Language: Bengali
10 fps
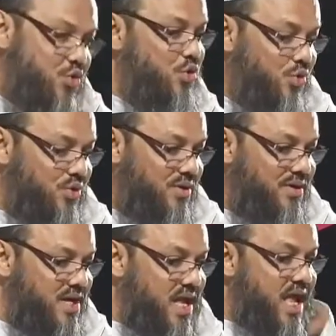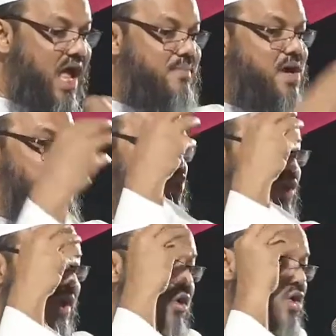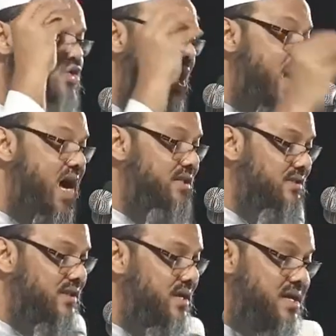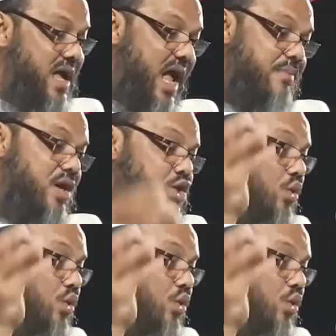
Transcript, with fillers: রুহু আমার শরীরের অংশ হাত আমার